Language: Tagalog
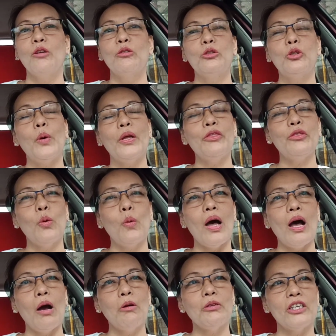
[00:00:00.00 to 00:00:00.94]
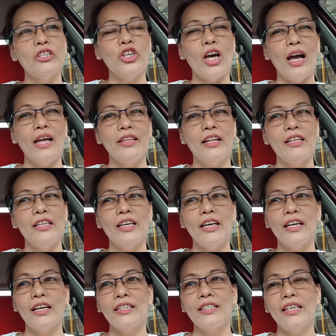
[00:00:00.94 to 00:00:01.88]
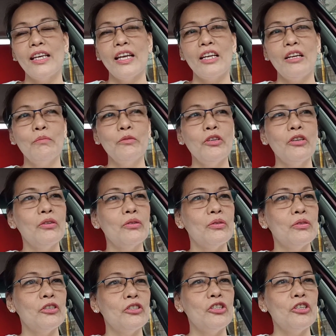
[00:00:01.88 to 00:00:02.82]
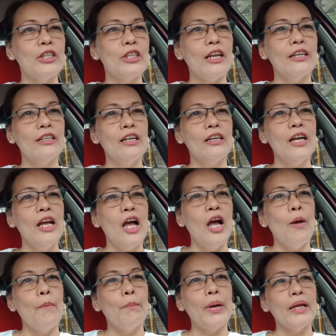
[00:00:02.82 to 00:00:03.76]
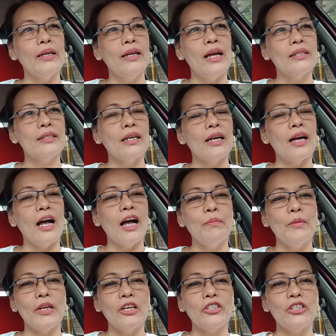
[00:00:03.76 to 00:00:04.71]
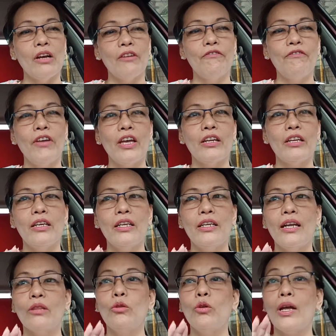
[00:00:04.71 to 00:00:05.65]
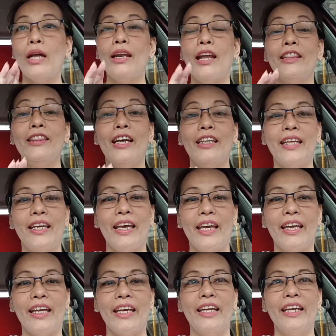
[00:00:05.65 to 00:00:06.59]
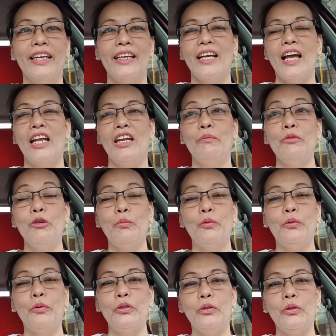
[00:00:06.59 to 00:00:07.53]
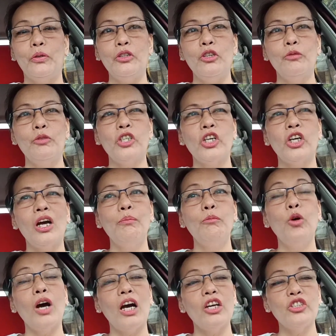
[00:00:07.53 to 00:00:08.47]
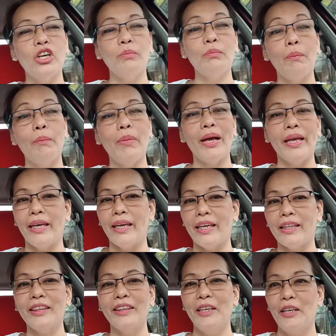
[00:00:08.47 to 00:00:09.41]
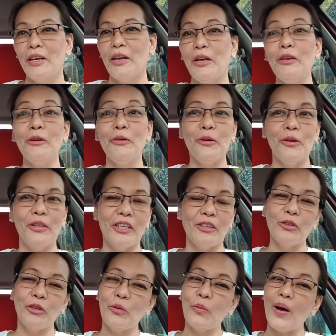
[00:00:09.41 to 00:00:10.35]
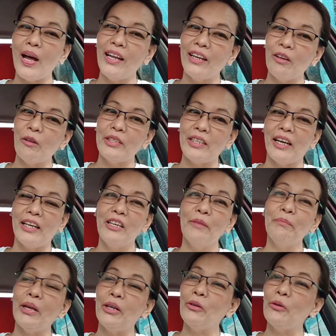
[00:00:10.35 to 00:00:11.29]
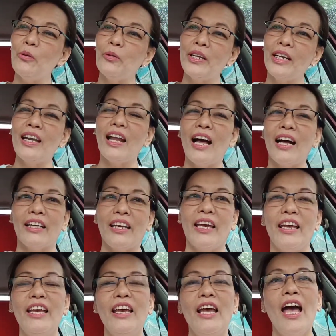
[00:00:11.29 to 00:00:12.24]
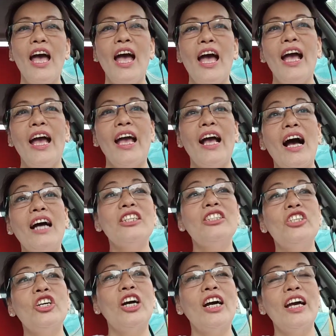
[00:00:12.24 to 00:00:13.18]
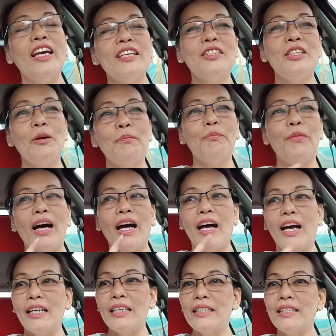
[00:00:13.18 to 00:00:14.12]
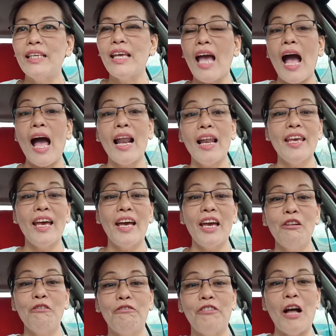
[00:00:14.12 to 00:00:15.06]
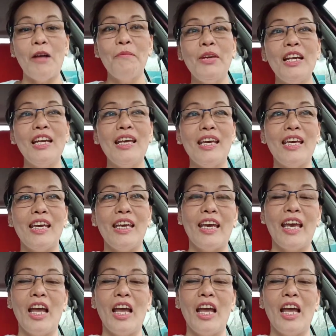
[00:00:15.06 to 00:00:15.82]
Tuwan-tuwa ako sa channel niya kasi alam niyo yun, yung talagang pag nasa camera siya, very natural ang dating. Alam niyo po yun. Yung tsaka mukha siyang mabait. Ayun, natutuwa lang ako sa kanyang panuorin lagi. At tsaka isa pa, si Alia and family.